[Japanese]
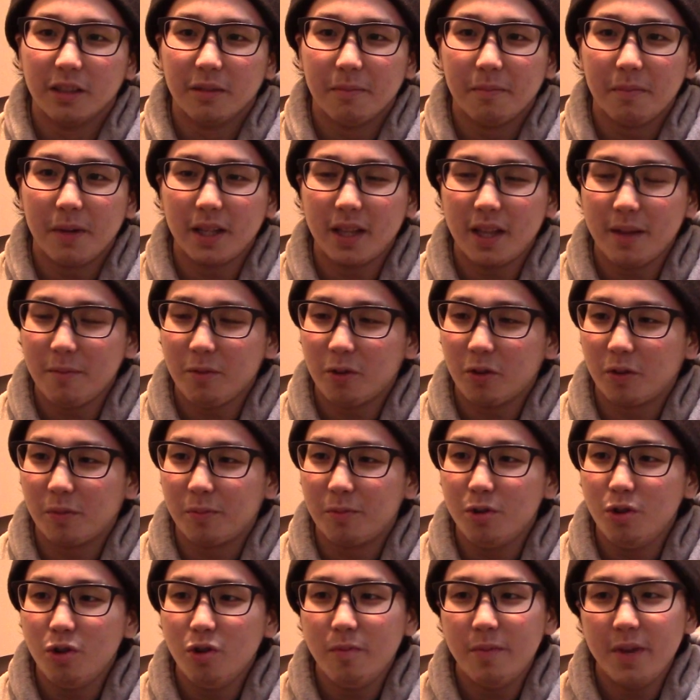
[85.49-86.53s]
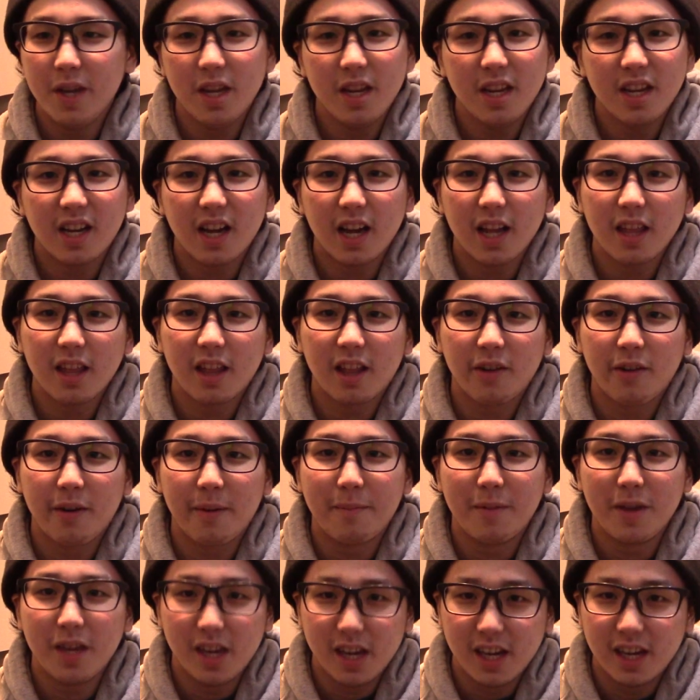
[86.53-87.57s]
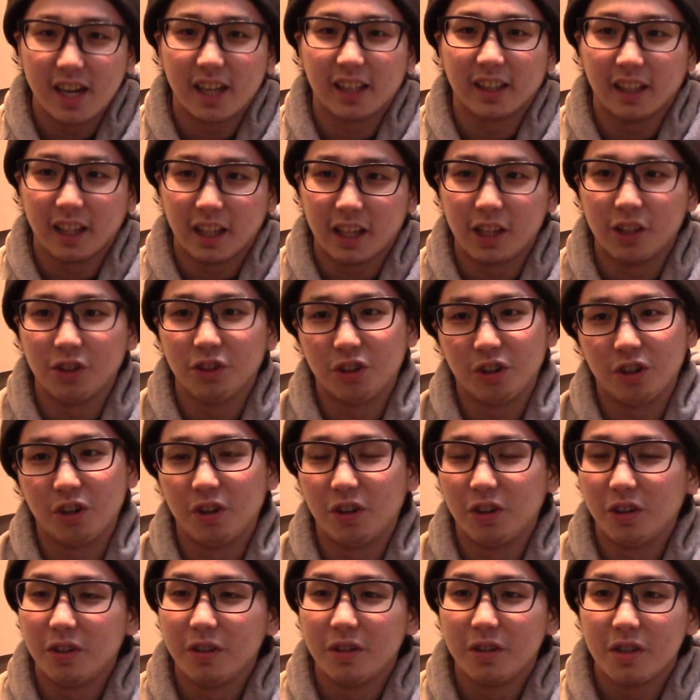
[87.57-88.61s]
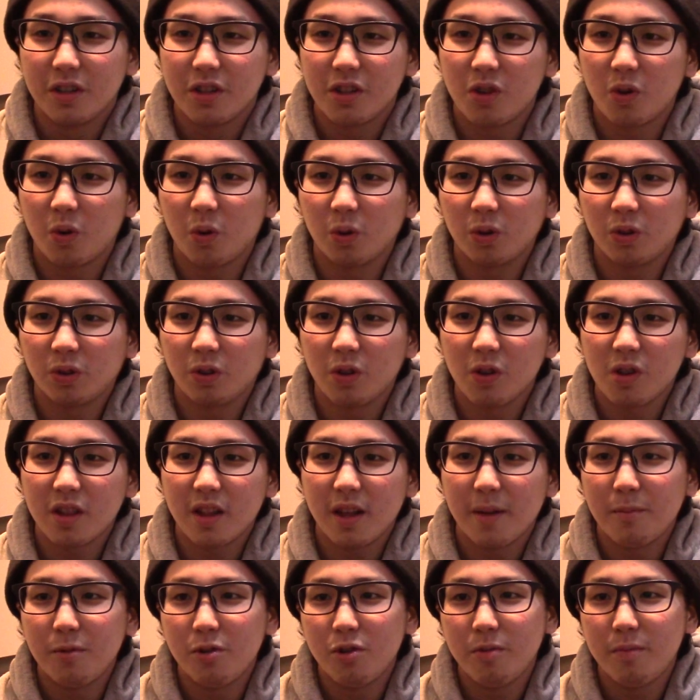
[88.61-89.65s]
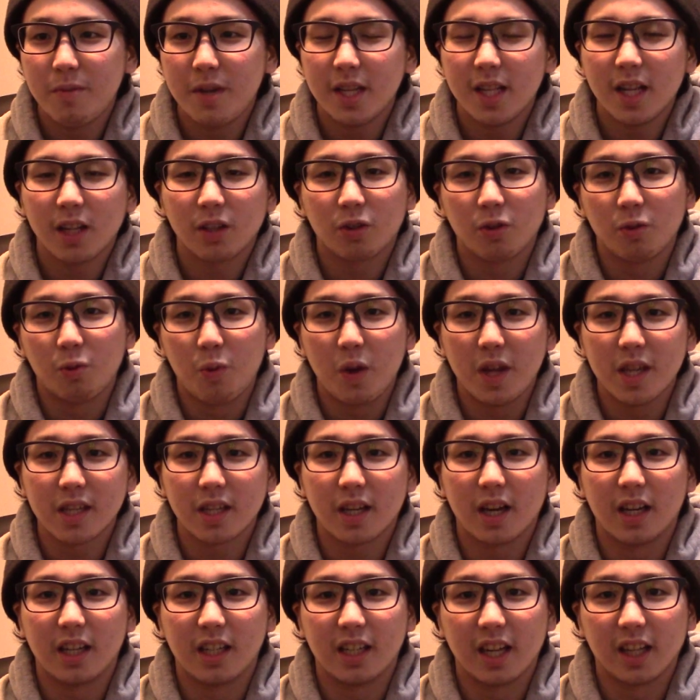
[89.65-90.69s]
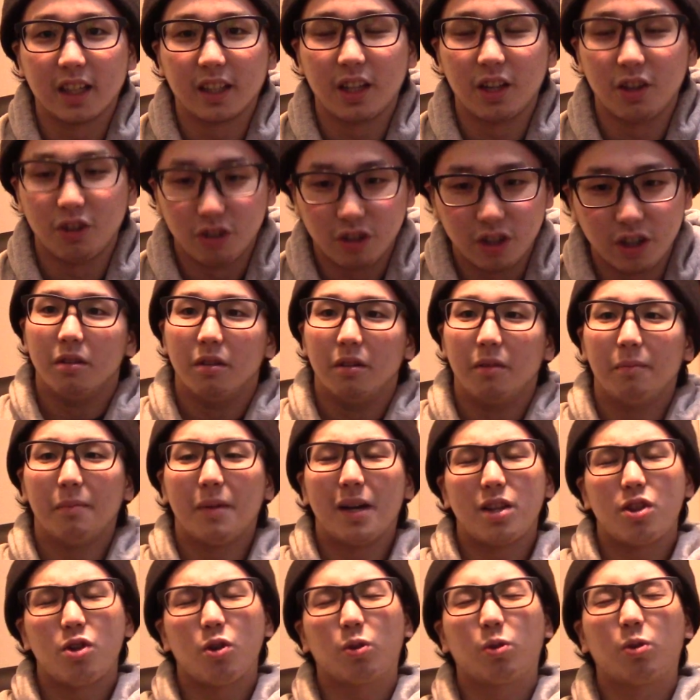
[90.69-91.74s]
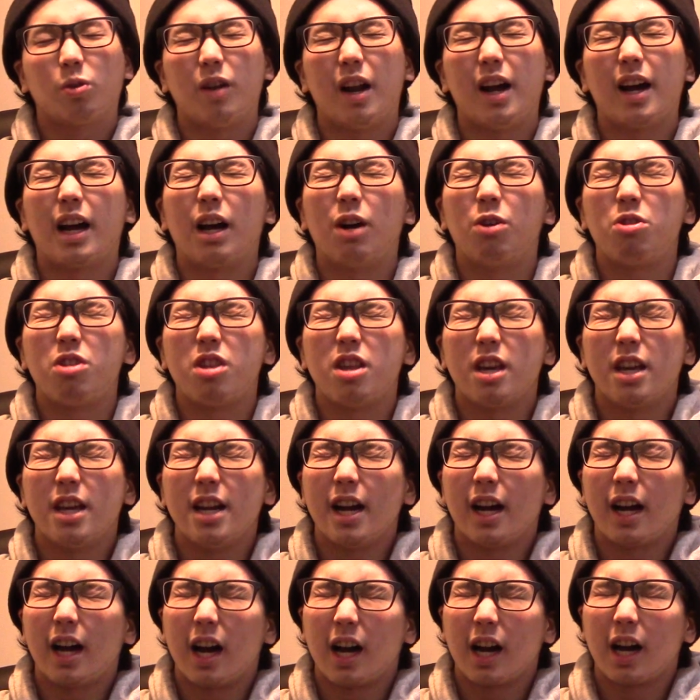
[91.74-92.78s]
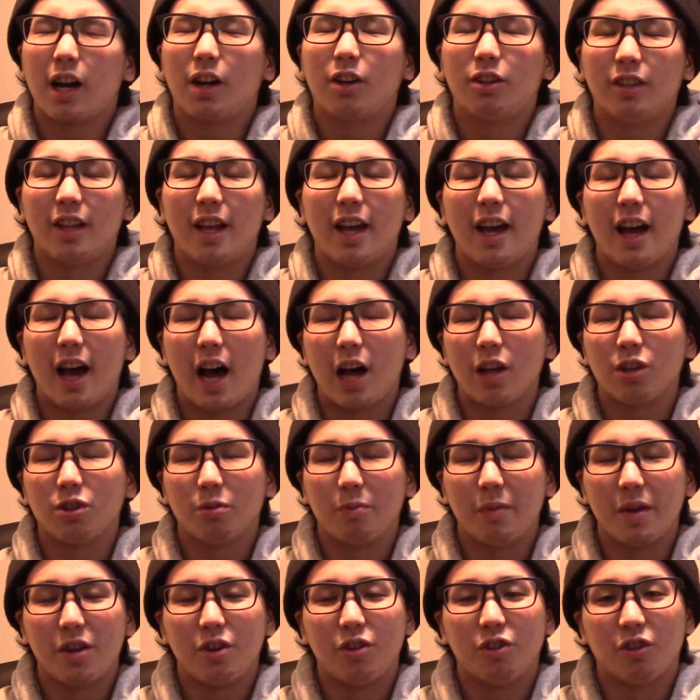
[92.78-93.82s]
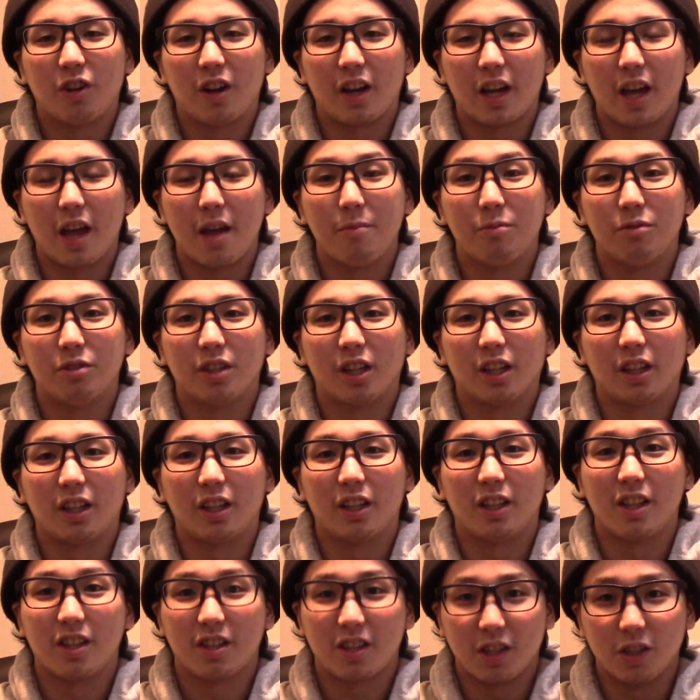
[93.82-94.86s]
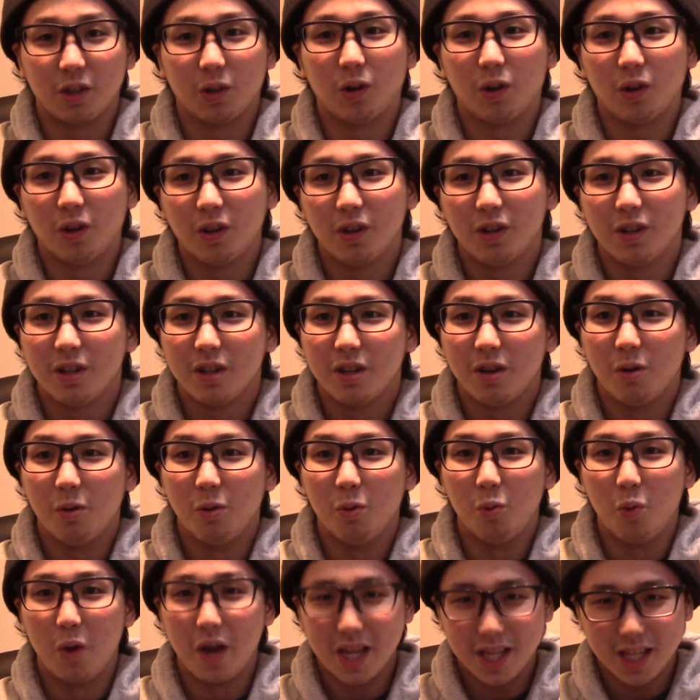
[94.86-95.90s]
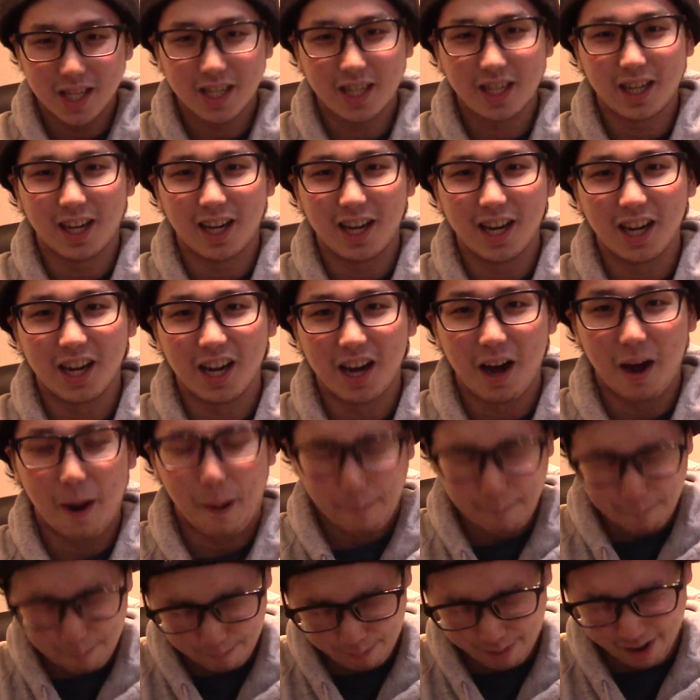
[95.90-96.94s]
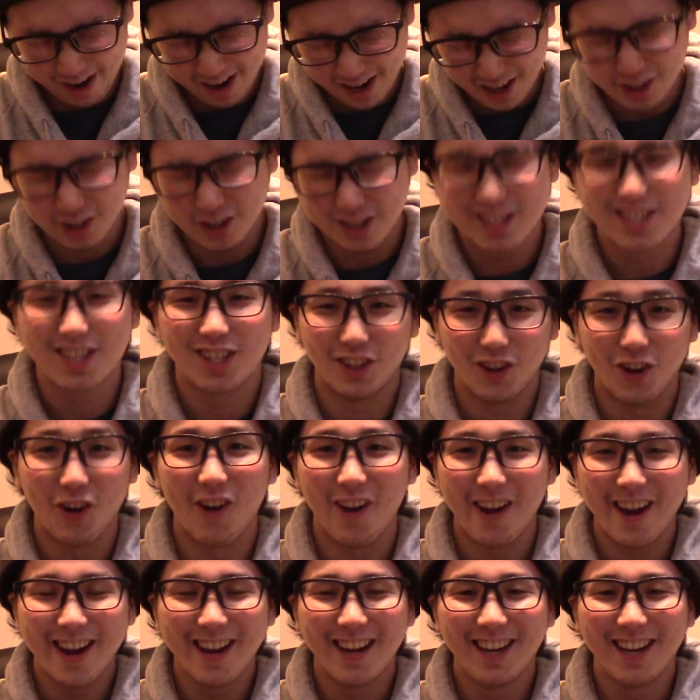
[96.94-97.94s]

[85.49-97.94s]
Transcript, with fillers: まあでも、ムービーに関してはビリーなんだけど、ちょこっとしたムービーだとウェスカーになってるっていうまあちょっとなんか不思議な感覚で遊べるようなゲームになってるんですけどウェスカーが半端なく強い